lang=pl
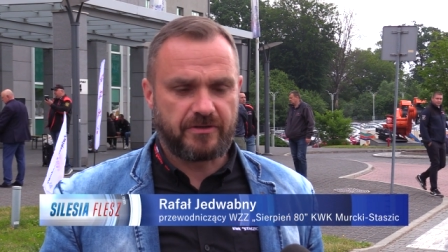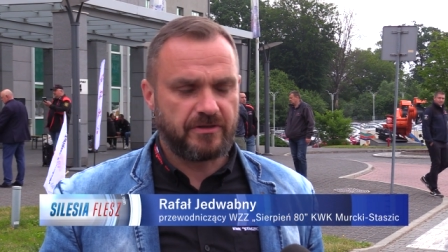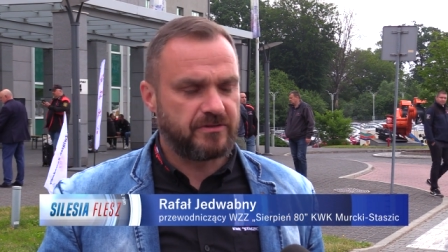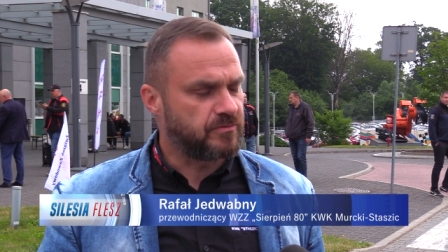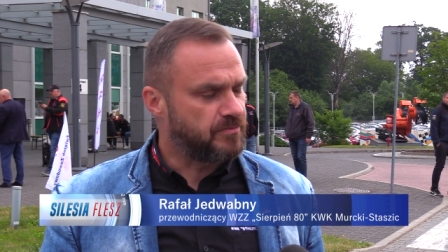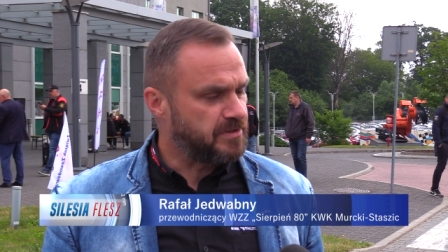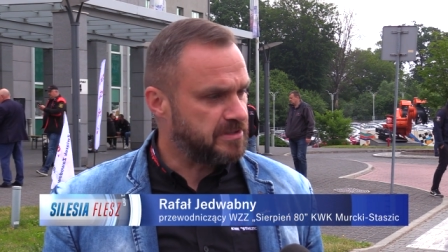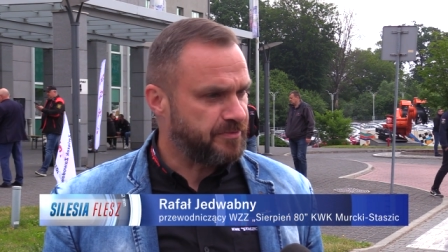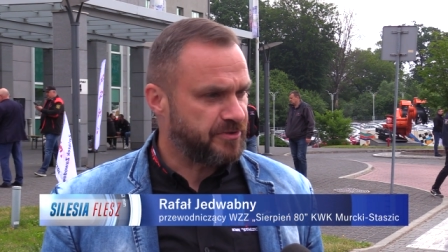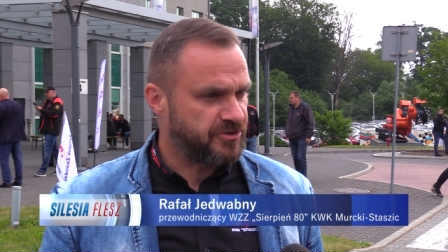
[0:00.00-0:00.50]

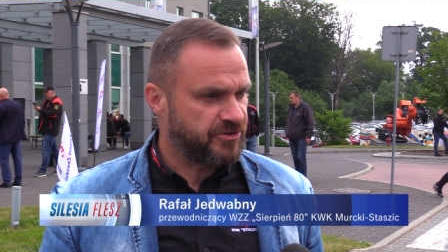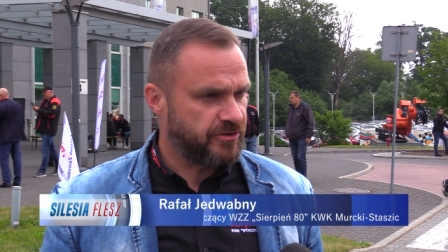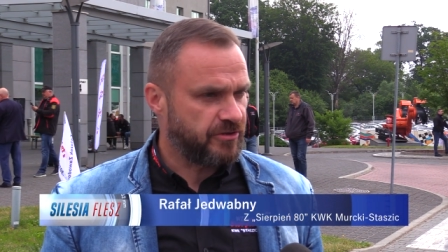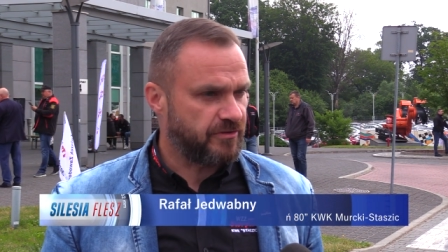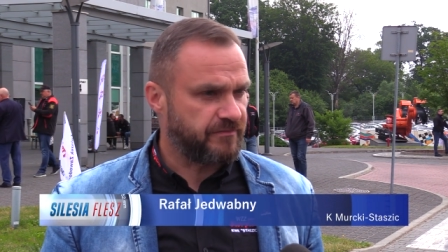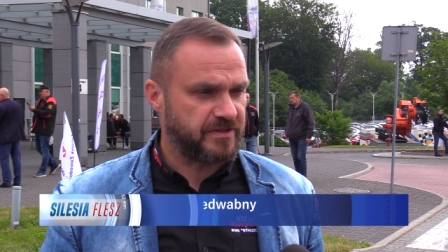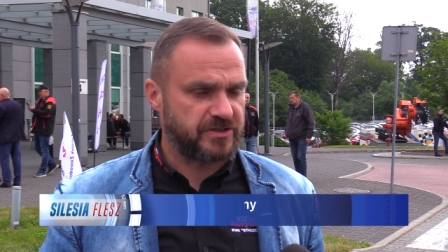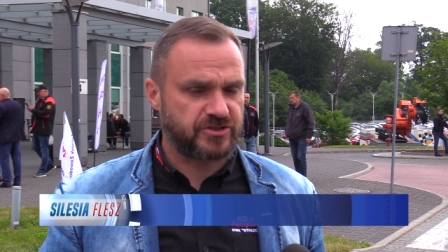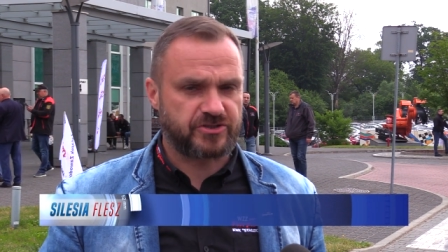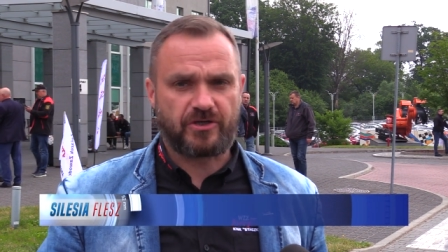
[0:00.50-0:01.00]

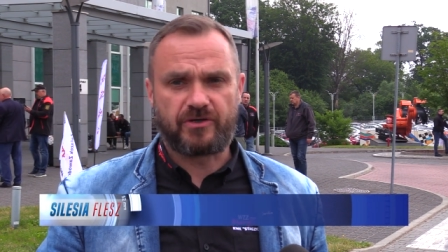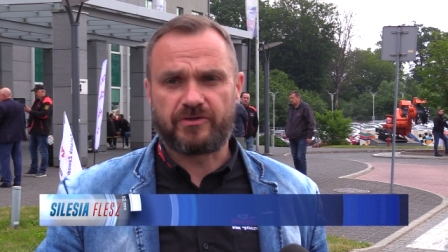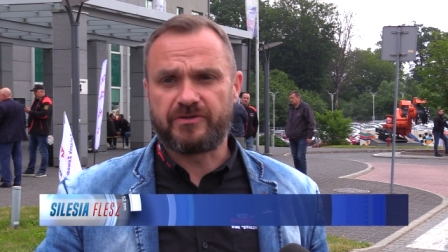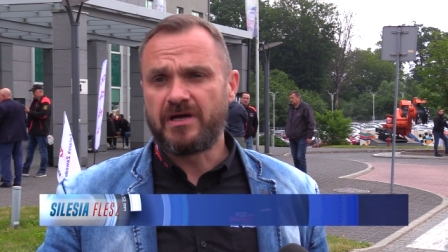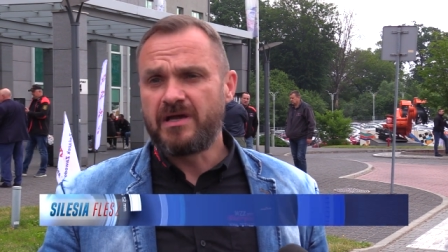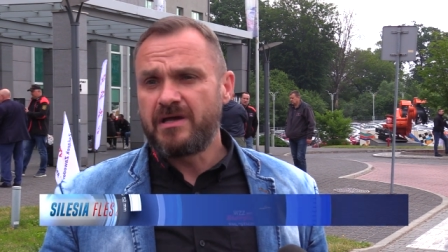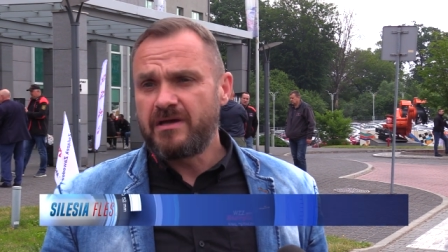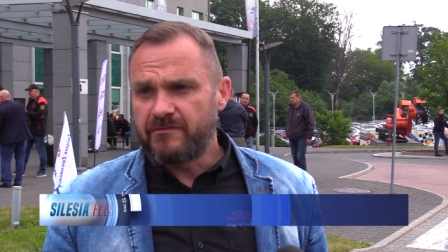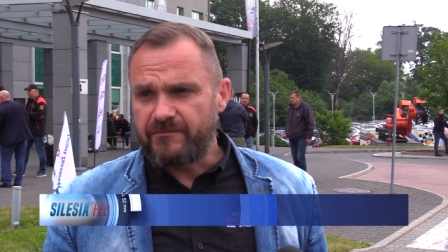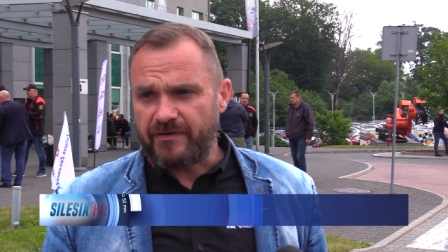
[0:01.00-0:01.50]
ubezpieczeniowe żon,
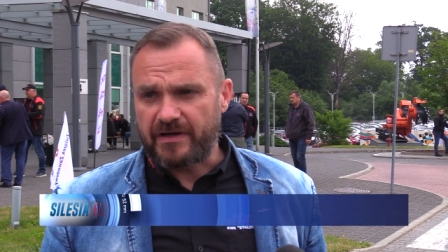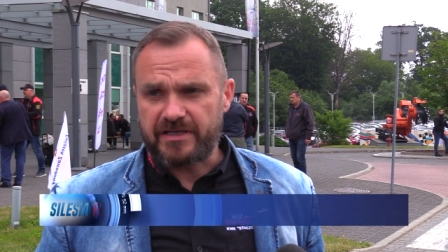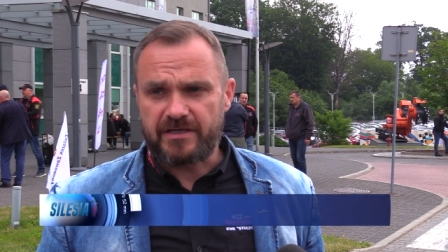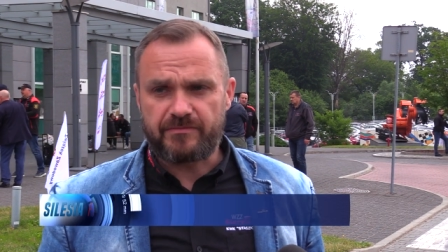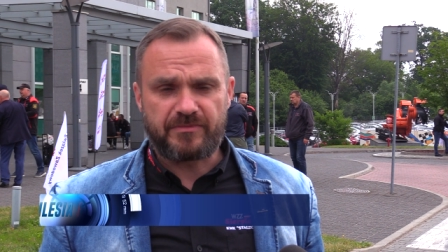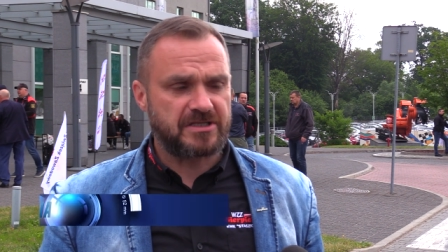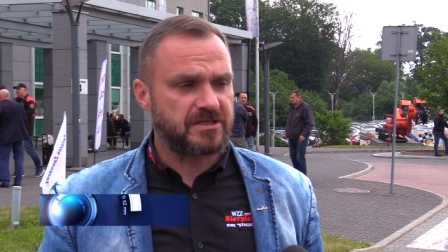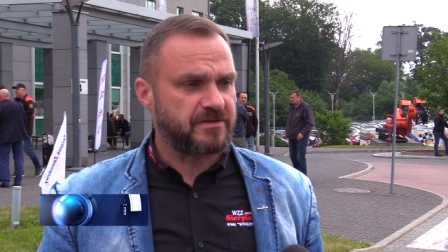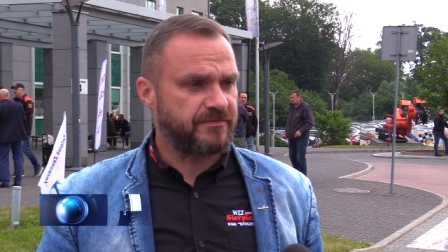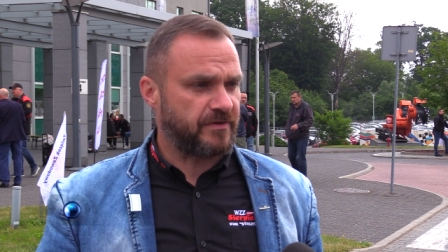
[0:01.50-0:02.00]

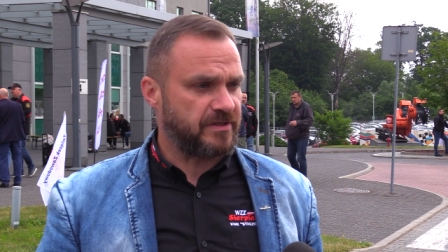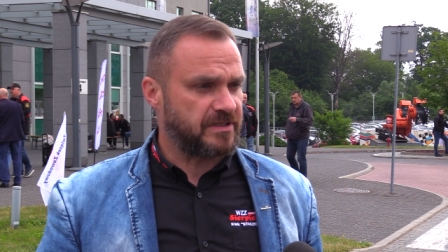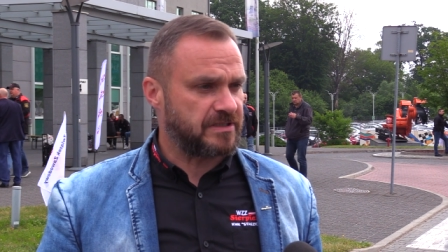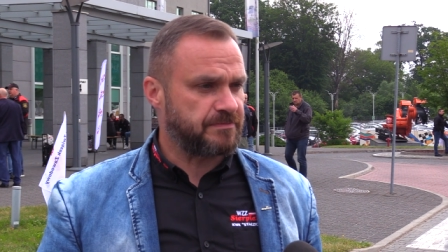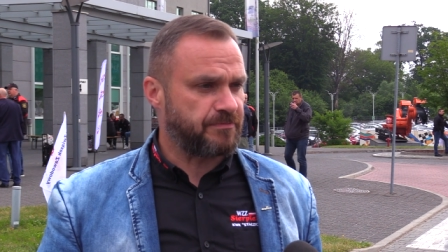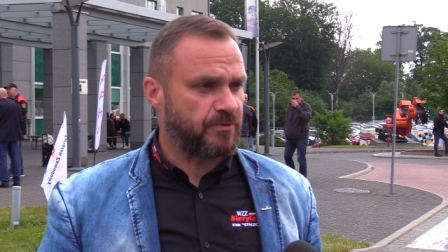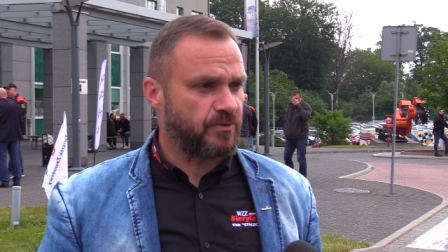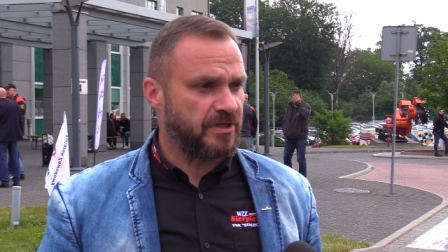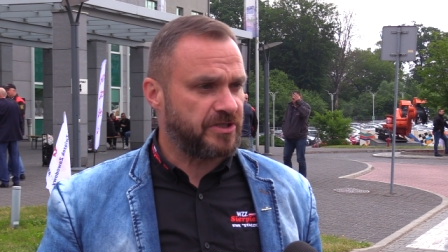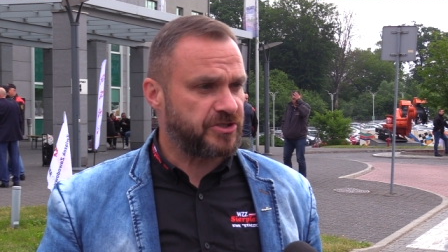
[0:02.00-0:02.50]
fajnie mieć swoje
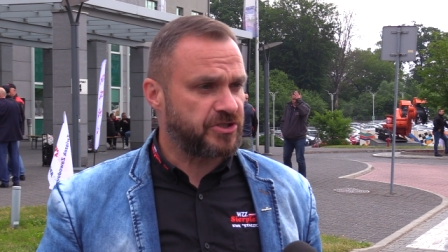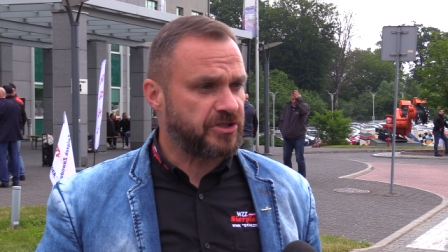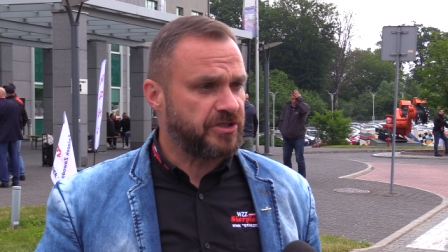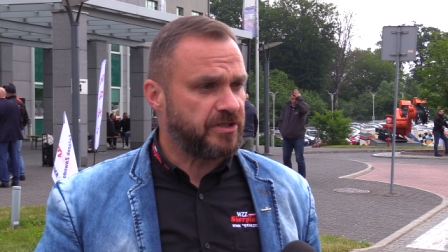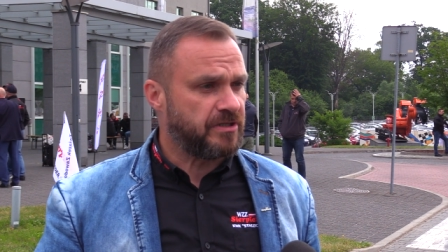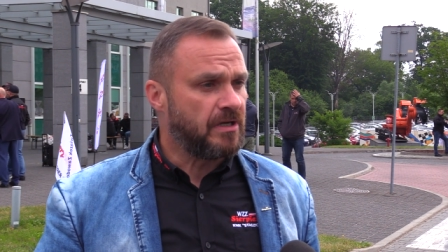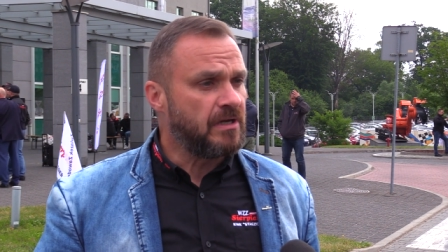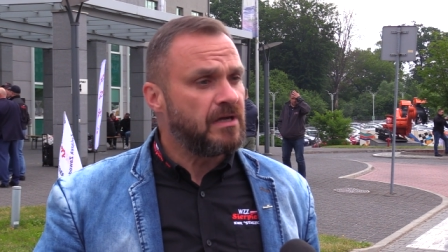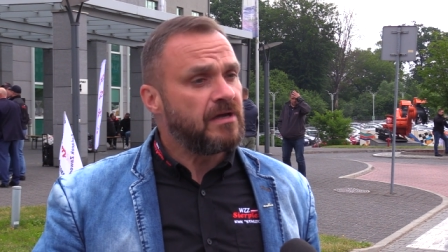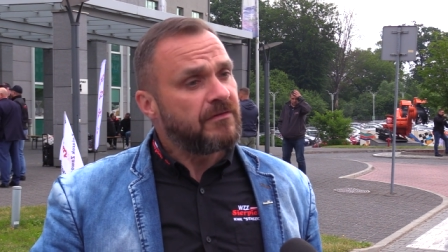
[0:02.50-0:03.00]

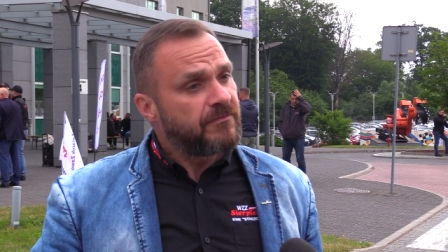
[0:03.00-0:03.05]
spółeczki,